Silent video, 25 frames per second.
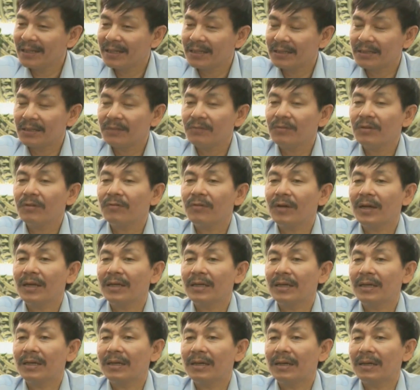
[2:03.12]
Chính vì vậy
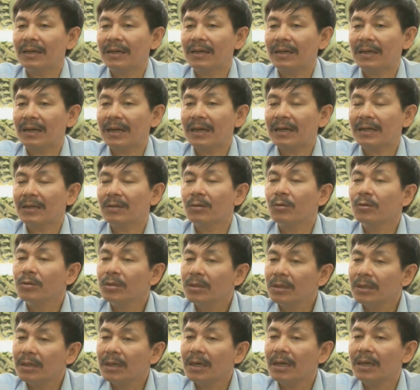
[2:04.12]
nên là các cái đối
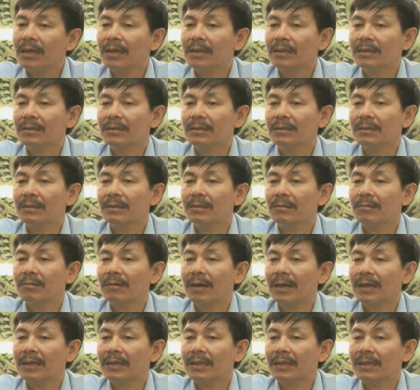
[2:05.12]
tượng liên
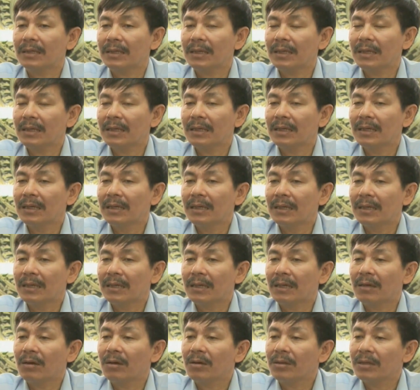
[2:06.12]
quan đến cái
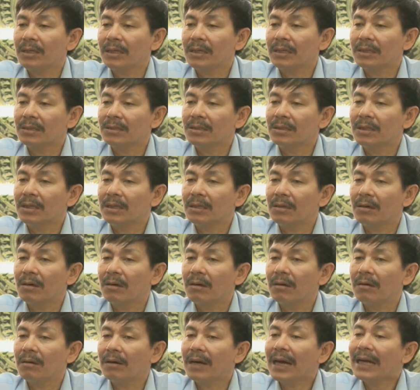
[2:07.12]
cái đó thì trường có
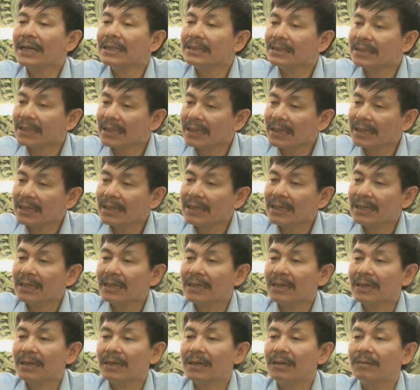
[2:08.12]
hạn chế
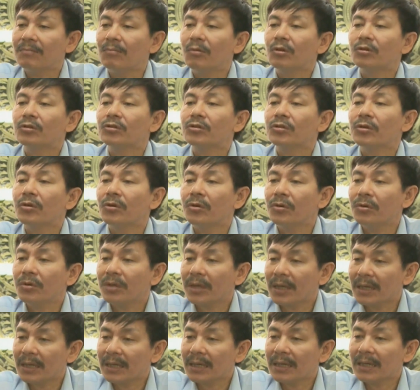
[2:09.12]
ở một số
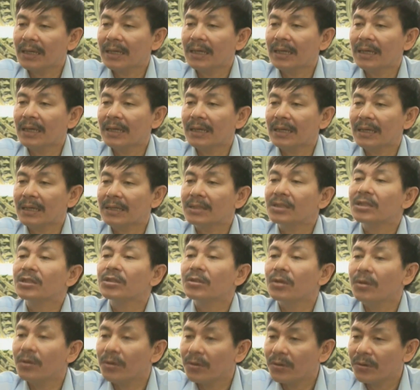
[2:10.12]
cái cái trình
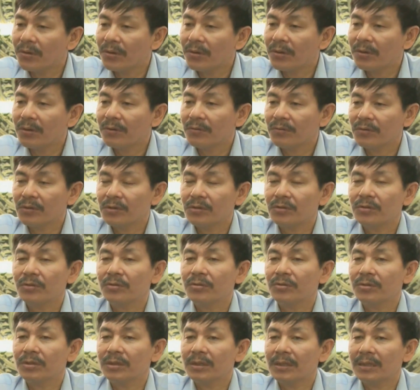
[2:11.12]
độ. Ví dụ
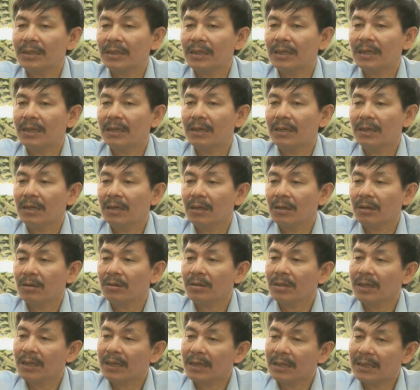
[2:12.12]
như là có
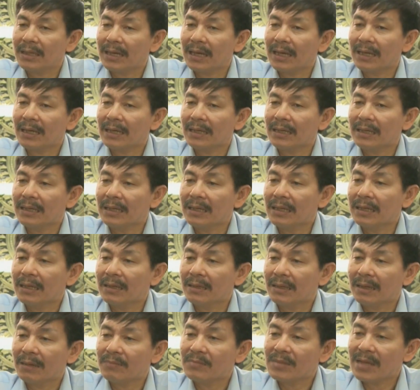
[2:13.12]
thể giải
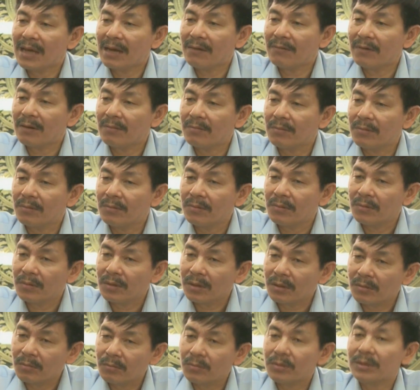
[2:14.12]
tham gia vào
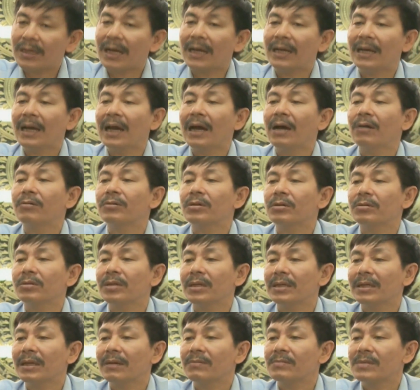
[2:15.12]
giải nào thì có thể
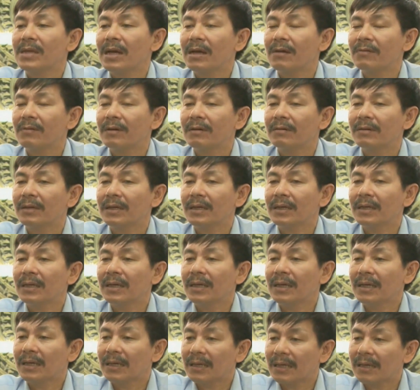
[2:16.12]
tham gia vào cái
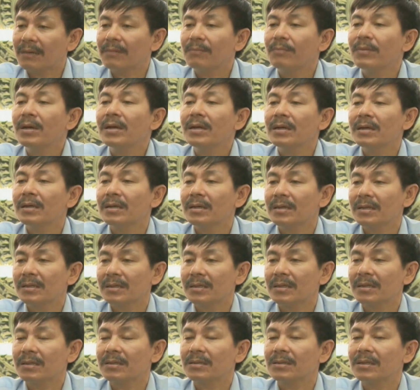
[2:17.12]
cái mức
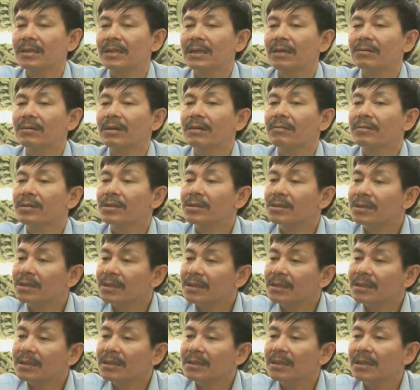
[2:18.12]
chương trình đào tạo kỹ sư,
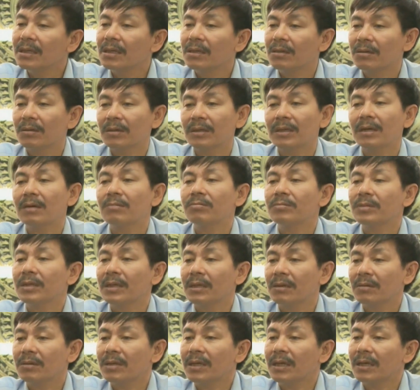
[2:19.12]
còn không thì có
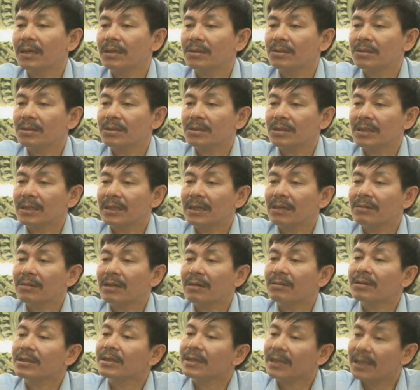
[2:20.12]
thể chương trình đào tạo
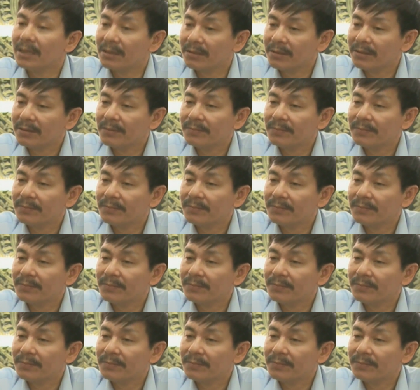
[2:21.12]
cử nhân thôi.